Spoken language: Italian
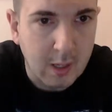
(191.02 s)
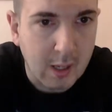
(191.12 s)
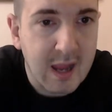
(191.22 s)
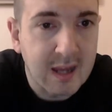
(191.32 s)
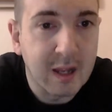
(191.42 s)

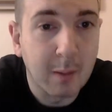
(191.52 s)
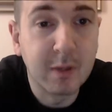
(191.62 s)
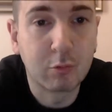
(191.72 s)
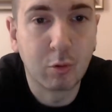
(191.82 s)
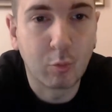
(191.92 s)
Ehi, dammi
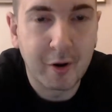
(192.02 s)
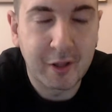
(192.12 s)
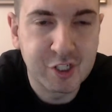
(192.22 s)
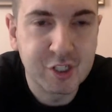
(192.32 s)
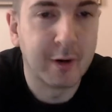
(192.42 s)
il tuo
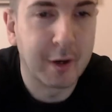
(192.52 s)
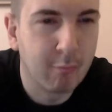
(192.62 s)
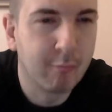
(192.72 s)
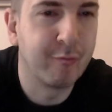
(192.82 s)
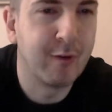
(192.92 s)
cuore, ci farò
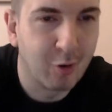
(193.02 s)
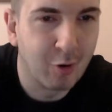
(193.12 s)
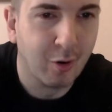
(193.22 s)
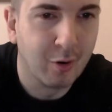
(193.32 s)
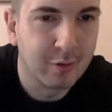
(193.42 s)
un
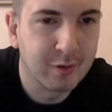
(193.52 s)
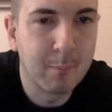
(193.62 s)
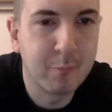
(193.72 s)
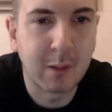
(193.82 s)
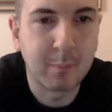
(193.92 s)
falò.
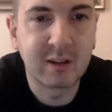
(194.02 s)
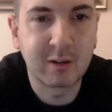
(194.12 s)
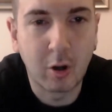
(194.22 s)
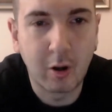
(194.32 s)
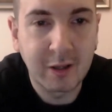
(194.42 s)
Dammi una
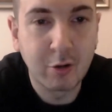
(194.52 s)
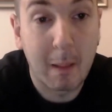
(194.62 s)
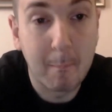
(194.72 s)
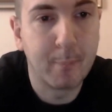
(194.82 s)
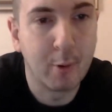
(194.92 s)
pistola, io
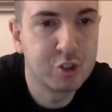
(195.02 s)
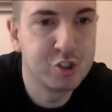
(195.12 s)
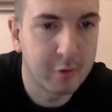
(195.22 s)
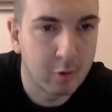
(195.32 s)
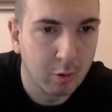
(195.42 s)

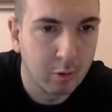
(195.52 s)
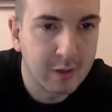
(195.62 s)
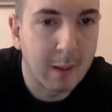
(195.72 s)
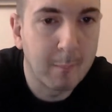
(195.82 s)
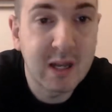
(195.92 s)
l'appoggerò.
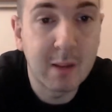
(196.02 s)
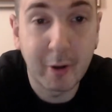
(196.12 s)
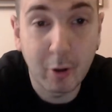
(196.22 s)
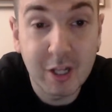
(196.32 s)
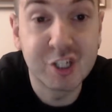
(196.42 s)
Dammi le
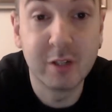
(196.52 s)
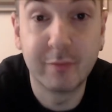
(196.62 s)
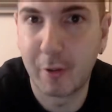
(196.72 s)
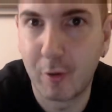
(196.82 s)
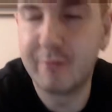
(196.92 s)
parole, ci
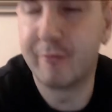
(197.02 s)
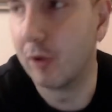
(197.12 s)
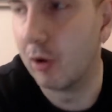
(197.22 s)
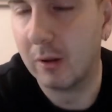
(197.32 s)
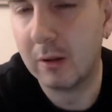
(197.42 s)
farò il
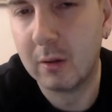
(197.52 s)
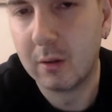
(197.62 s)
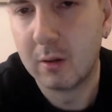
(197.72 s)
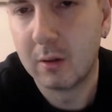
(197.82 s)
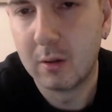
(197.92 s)
flow.
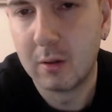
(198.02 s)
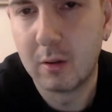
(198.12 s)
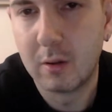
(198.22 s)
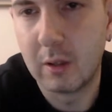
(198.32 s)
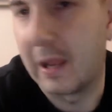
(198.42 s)

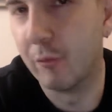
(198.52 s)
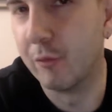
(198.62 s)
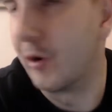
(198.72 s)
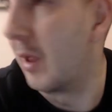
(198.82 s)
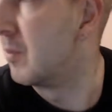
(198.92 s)
E lui
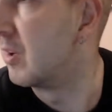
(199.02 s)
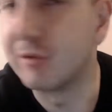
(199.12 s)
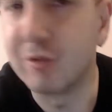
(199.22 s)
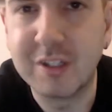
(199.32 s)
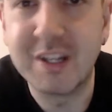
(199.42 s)
non ha
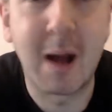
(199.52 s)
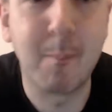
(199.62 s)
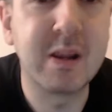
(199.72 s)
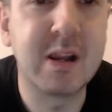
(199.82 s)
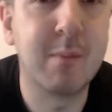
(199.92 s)
bisogno di
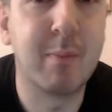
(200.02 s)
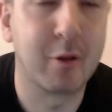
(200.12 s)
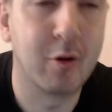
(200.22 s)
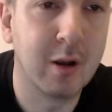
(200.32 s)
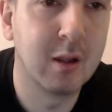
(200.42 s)
dammi le
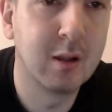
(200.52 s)
parole